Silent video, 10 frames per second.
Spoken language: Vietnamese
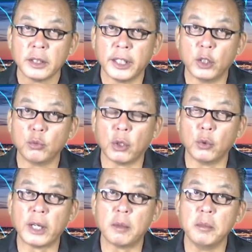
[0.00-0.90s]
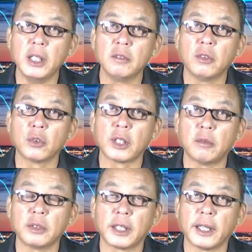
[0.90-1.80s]
thì hung thủ đã bước vô
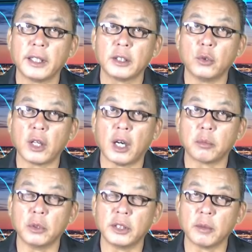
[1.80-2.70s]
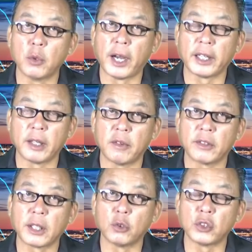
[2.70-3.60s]
trong cái cuộc họp của nghiệp đoàn này và
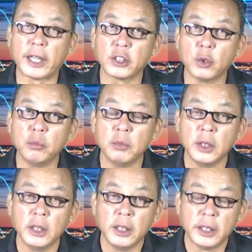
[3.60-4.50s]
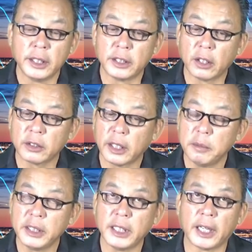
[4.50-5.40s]
bắt đầu xả súng thì cho
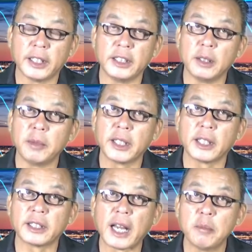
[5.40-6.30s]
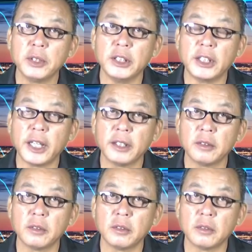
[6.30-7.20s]
tới bây giờ thì chỉ biết là 8 người chết
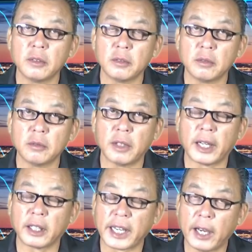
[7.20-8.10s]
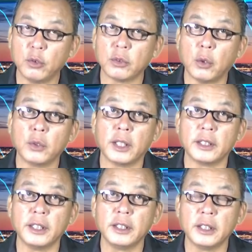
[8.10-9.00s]
và cả hung thủ nữa
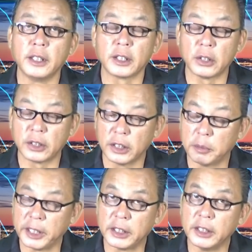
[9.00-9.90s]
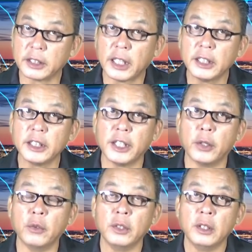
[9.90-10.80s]
là 9 người còn người bị thương rất
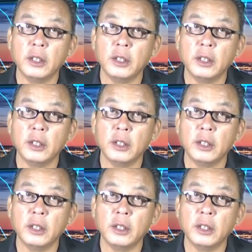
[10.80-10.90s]
nhiều